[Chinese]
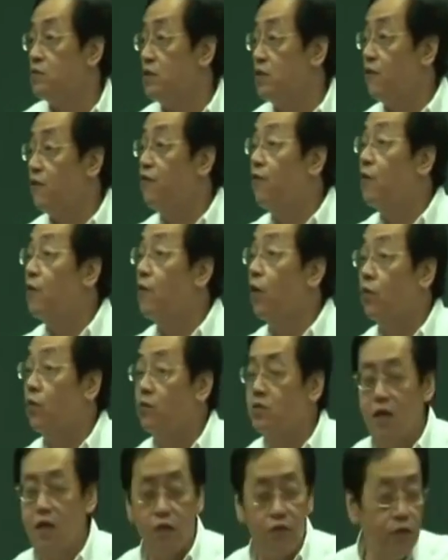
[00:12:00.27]
獒犬、那
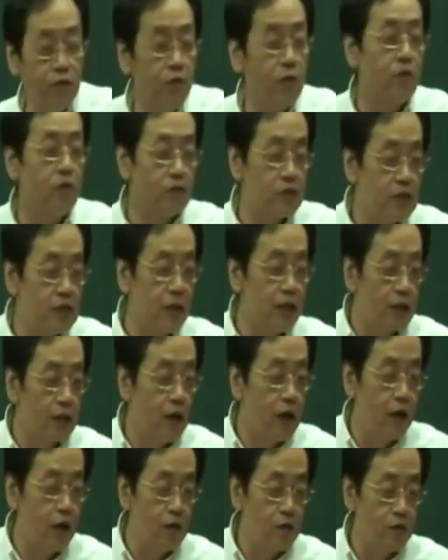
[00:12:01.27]
疯狗、路上的疯狗之
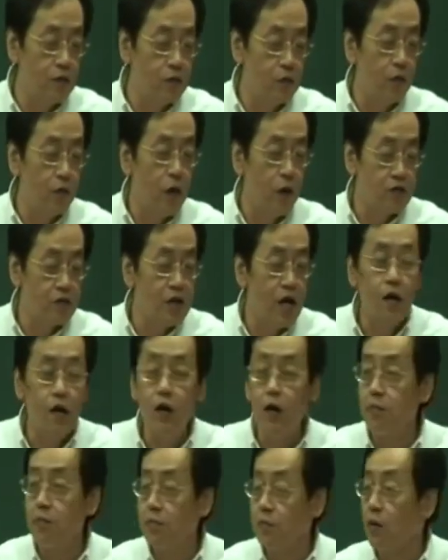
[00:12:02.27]
类的，好，狗咬
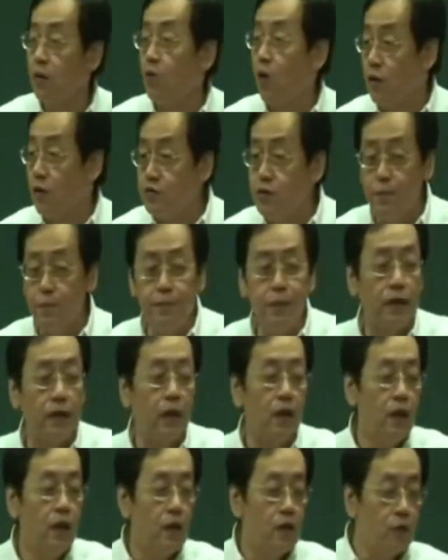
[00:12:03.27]
伤啊，那狂
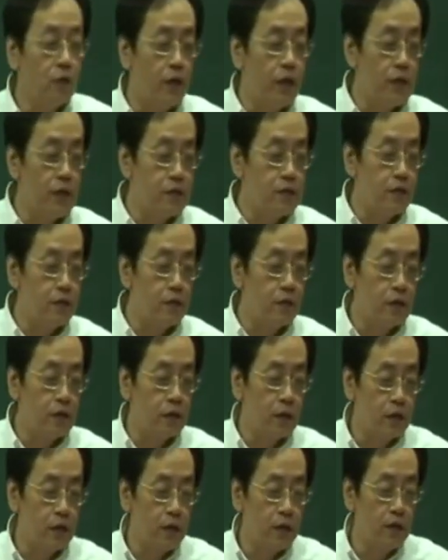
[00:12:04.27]
犬病都可以使
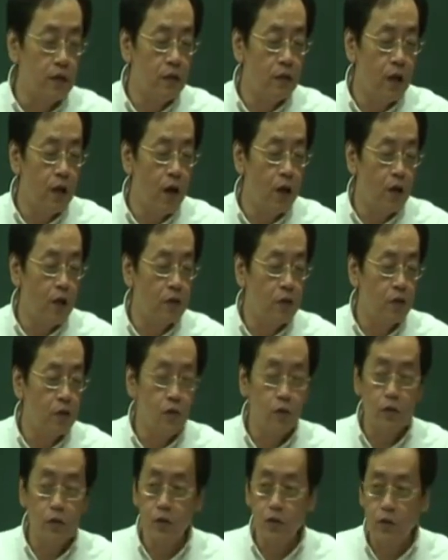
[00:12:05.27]
用葛根，好，
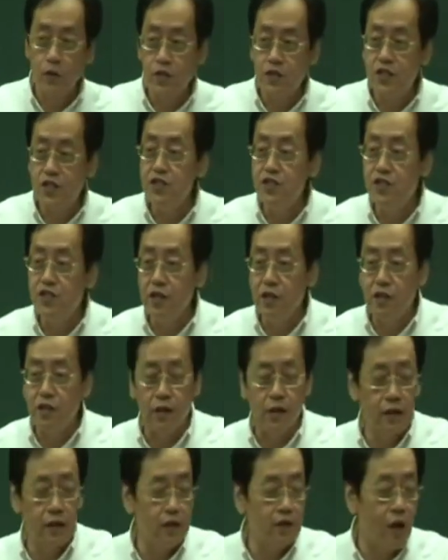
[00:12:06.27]
用新
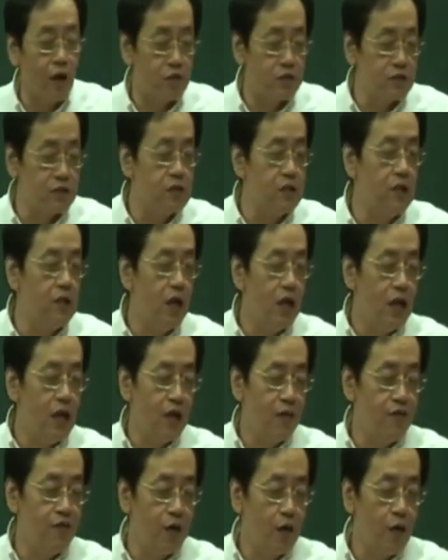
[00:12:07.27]
鲜的葛根捣汁
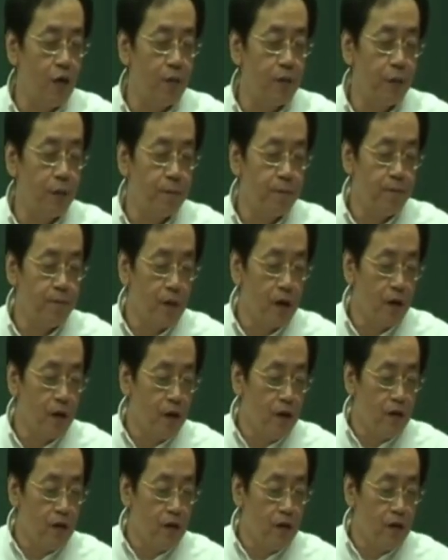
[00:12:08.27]
来敷在外面。